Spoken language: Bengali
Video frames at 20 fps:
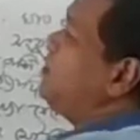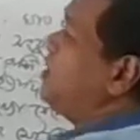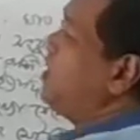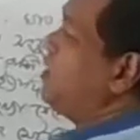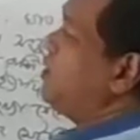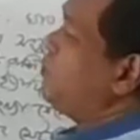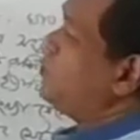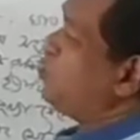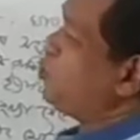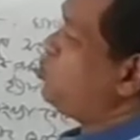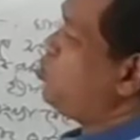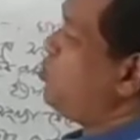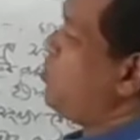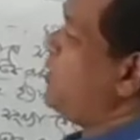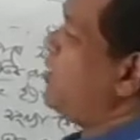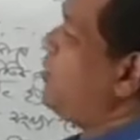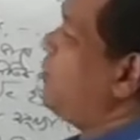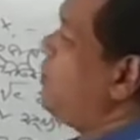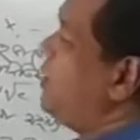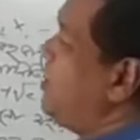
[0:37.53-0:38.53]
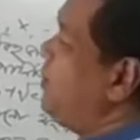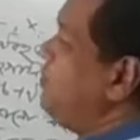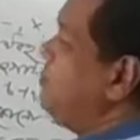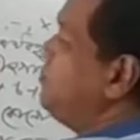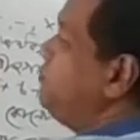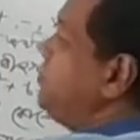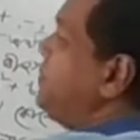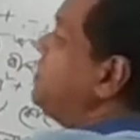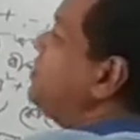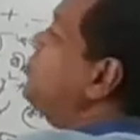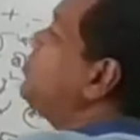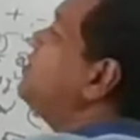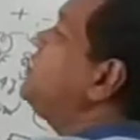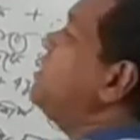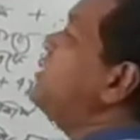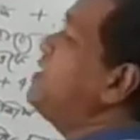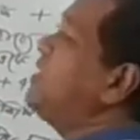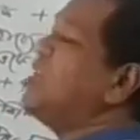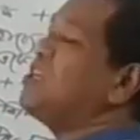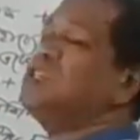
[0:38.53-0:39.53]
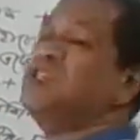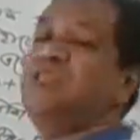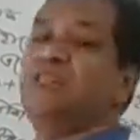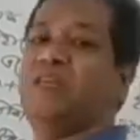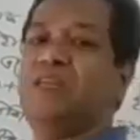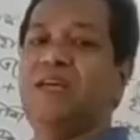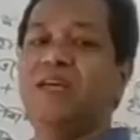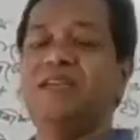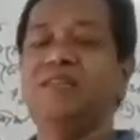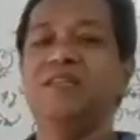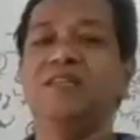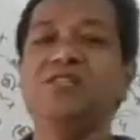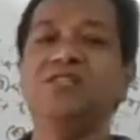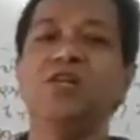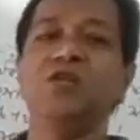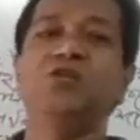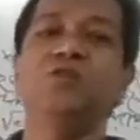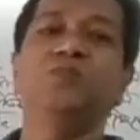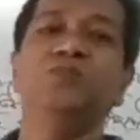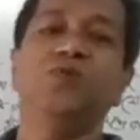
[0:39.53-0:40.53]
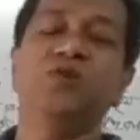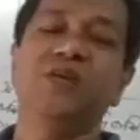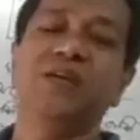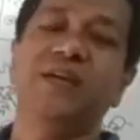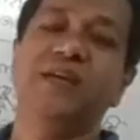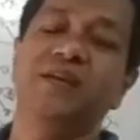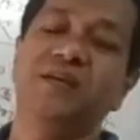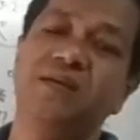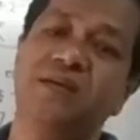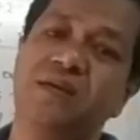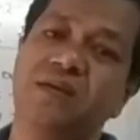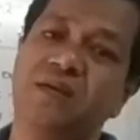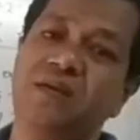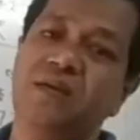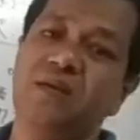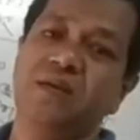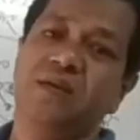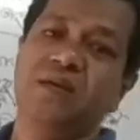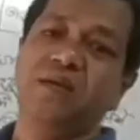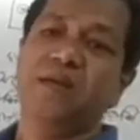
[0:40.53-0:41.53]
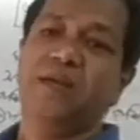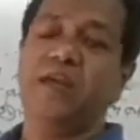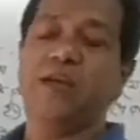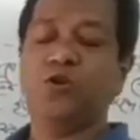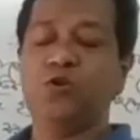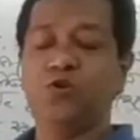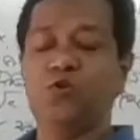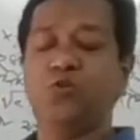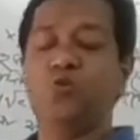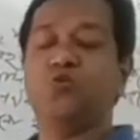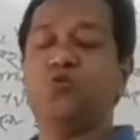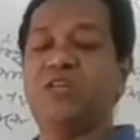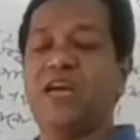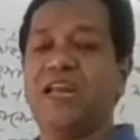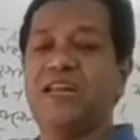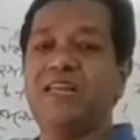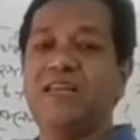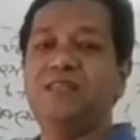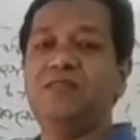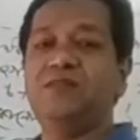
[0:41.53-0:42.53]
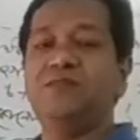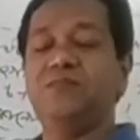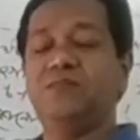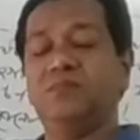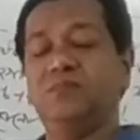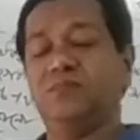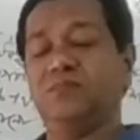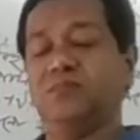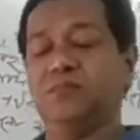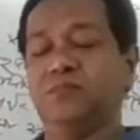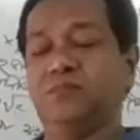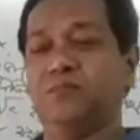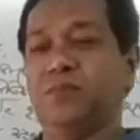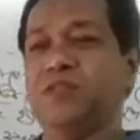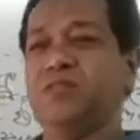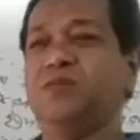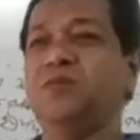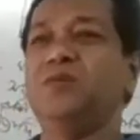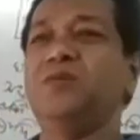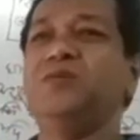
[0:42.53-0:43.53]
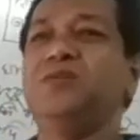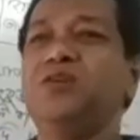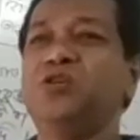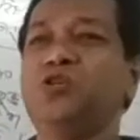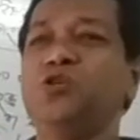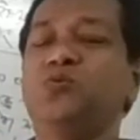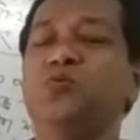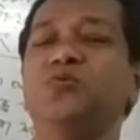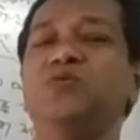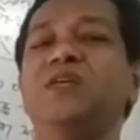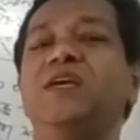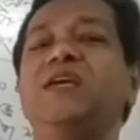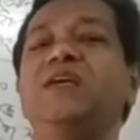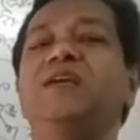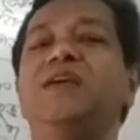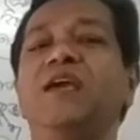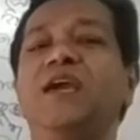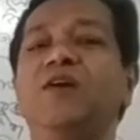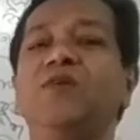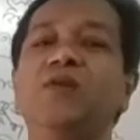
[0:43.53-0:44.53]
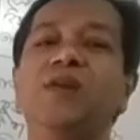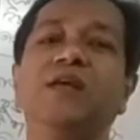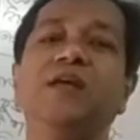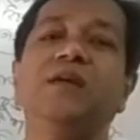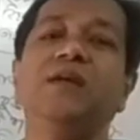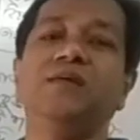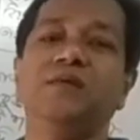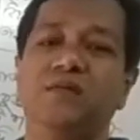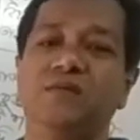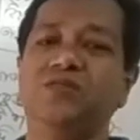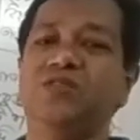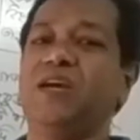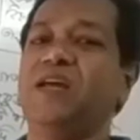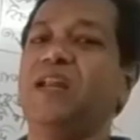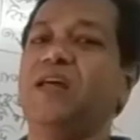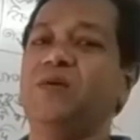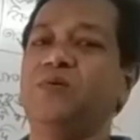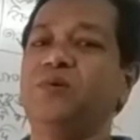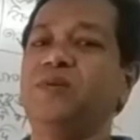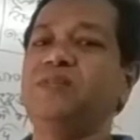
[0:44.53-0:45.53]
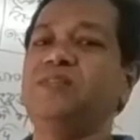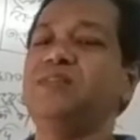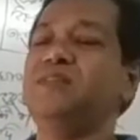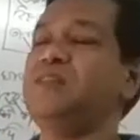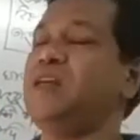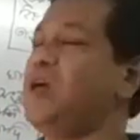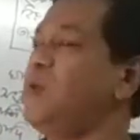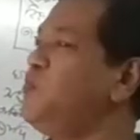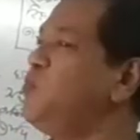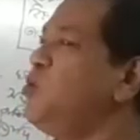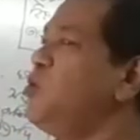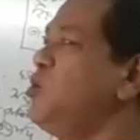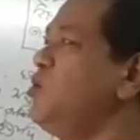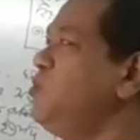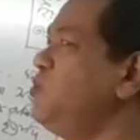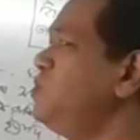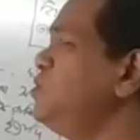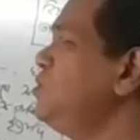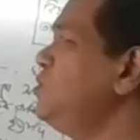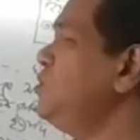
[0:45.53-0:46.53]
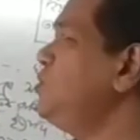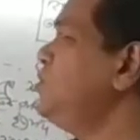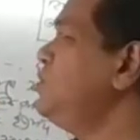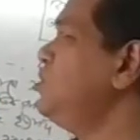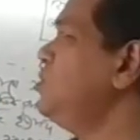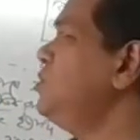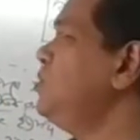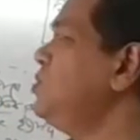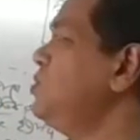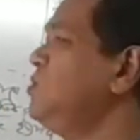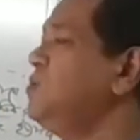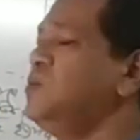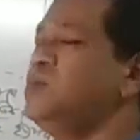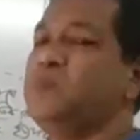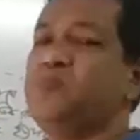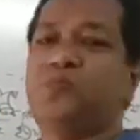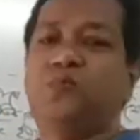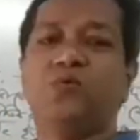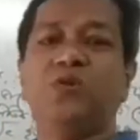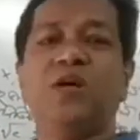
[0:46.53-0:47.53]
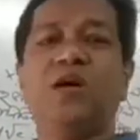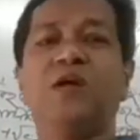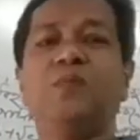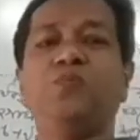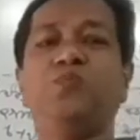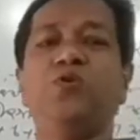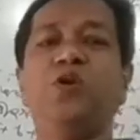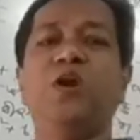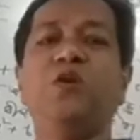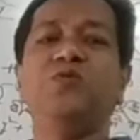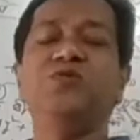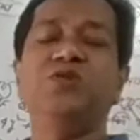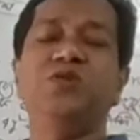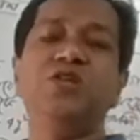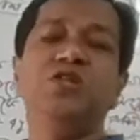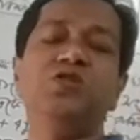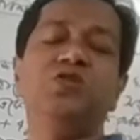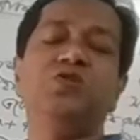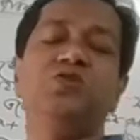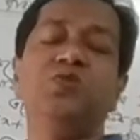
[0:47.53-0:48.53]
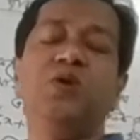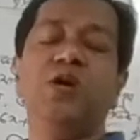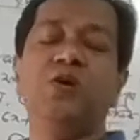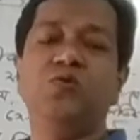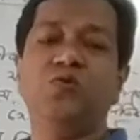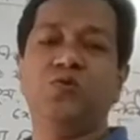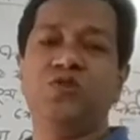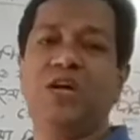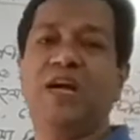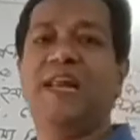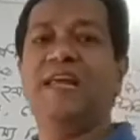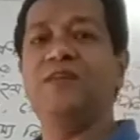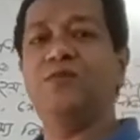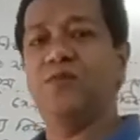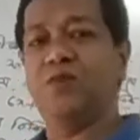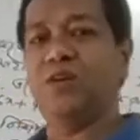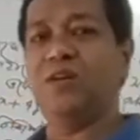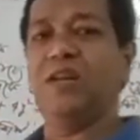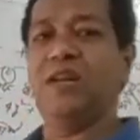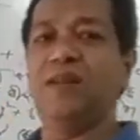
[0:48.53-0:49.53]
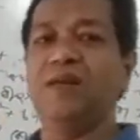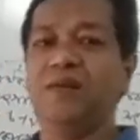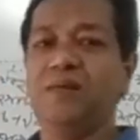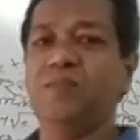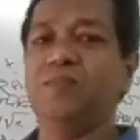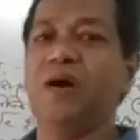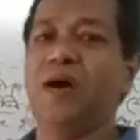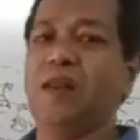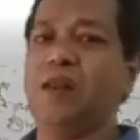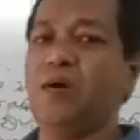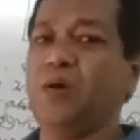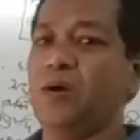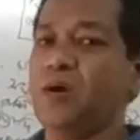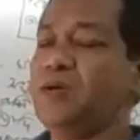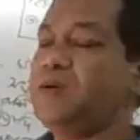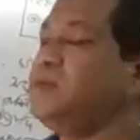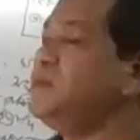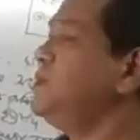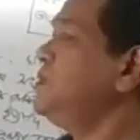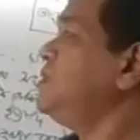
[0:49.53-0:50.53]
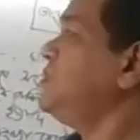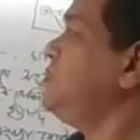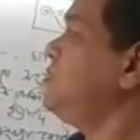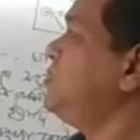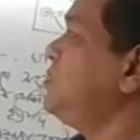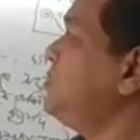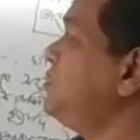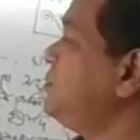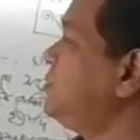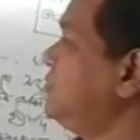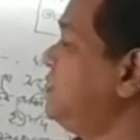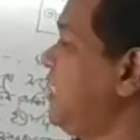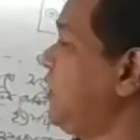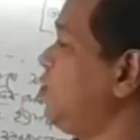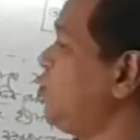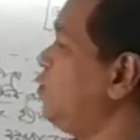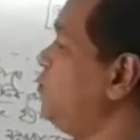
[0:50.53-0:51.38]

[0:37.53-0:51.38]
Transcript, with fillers: এর প্রথমেই আমরা বীজগণিতিক রাশি এই জিনিসটা সম্পর্কে একটু জানি বীজগণিতের শুরুতেই এগুলি জানা হয়েছে তারপরেও পুনা পুরানো জিনিসটুকু একটু ঝালাই করে নিলে ভালো হয় দেখো